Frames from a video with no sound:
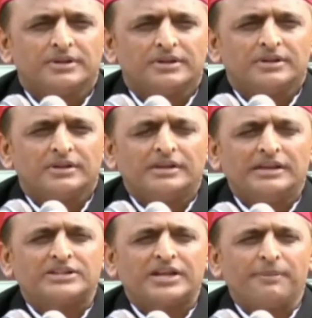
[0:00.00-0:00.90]
कि
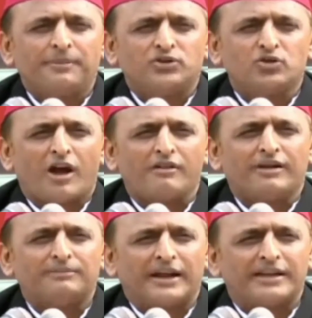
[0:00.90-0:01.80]
ये छापे चुनाव के
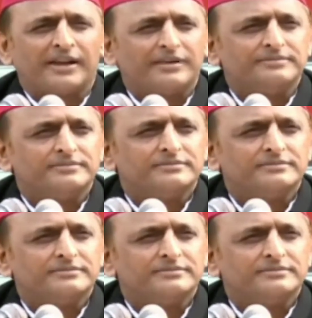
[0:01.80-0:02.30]
बाद मारे जाए